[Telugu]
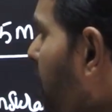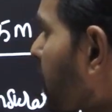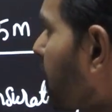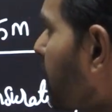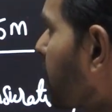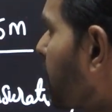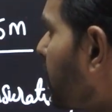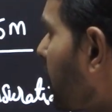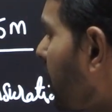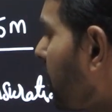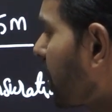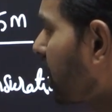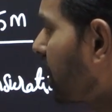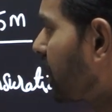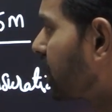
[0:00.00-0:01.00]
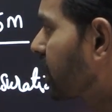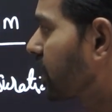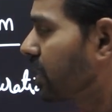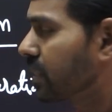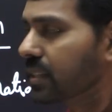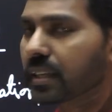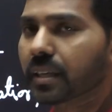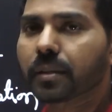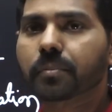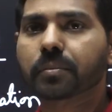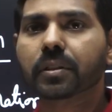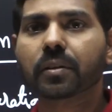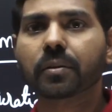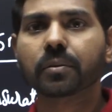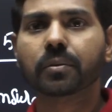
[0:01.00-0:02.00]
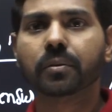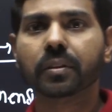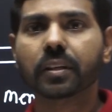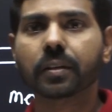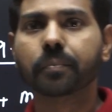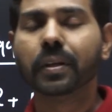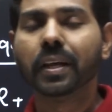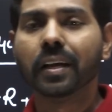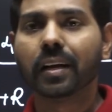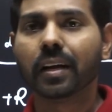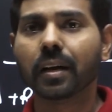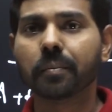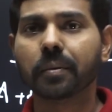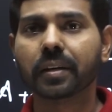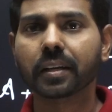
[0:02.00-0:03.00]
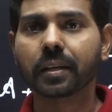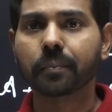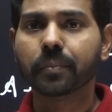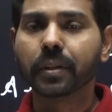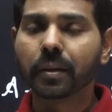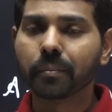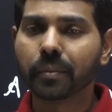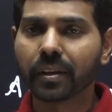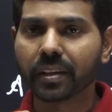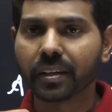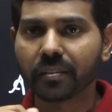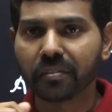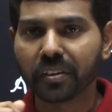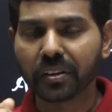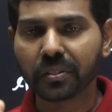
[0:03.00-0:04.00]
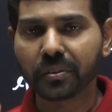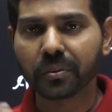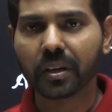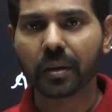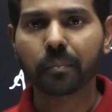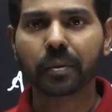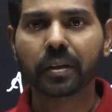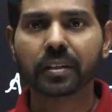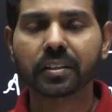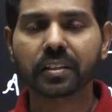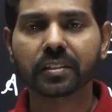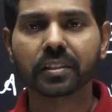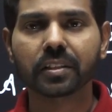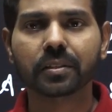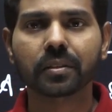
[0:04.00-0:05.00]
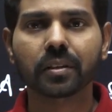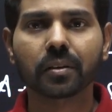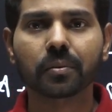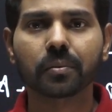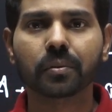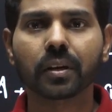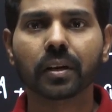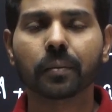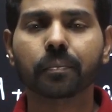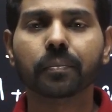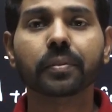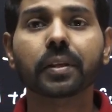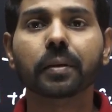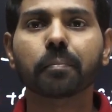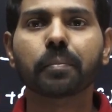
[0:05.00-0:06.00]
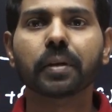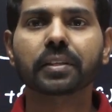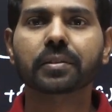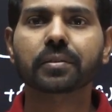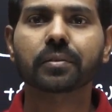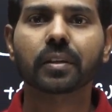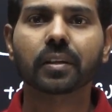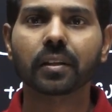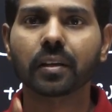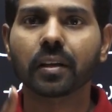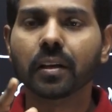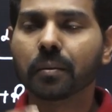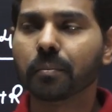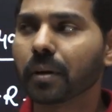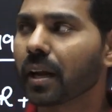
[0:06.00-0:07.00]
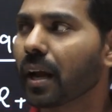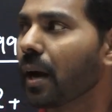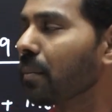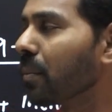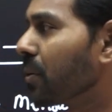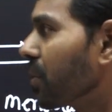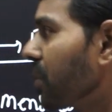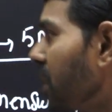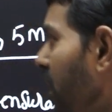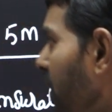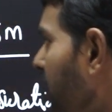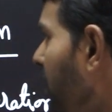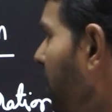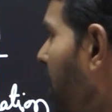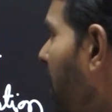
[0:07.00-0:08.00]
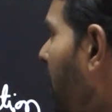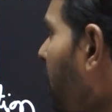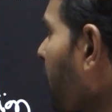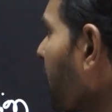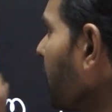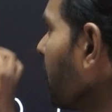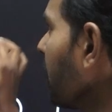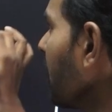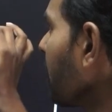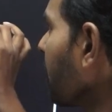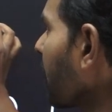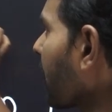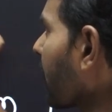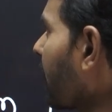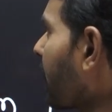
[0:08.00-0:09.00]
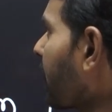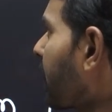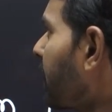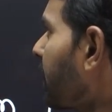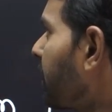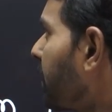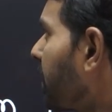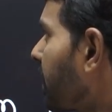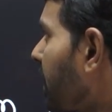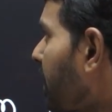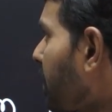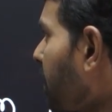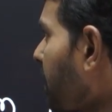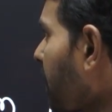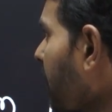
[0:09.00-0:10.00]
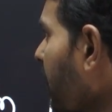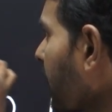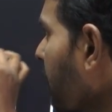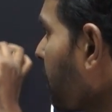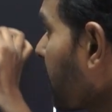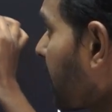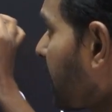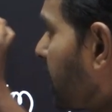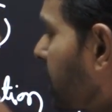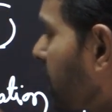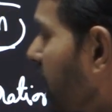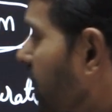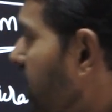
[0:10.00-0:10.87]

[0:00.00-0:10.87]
క్వశ్చన్స్ కూడా మనం డిస్కస్ చేయడం జరుగుతుంది కాబట్టి మీరు ఎవరితో కంపారిజన్ చేసి చేసినా కూడా ది బెస్ట్ ఉంటుంది మరి అమౌంట్ తక్కువ ఉన్నప్పుడు మరి కంటెంట్ కూడా తక్కువ ఉంటుంది అంటే మీకు ఇచ్చిన